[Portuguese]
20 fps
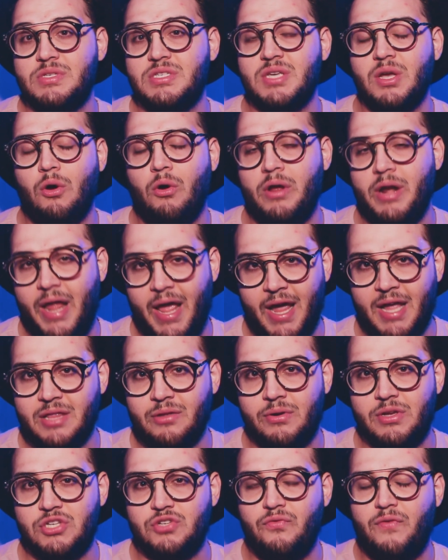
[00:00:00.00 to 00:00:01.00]
e se
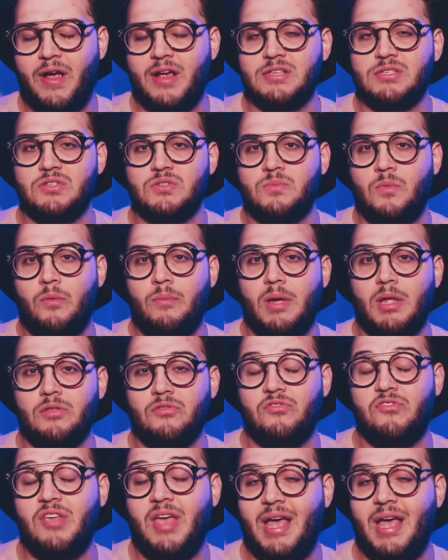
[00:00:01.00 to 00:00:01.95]
conectam em diversos momentos.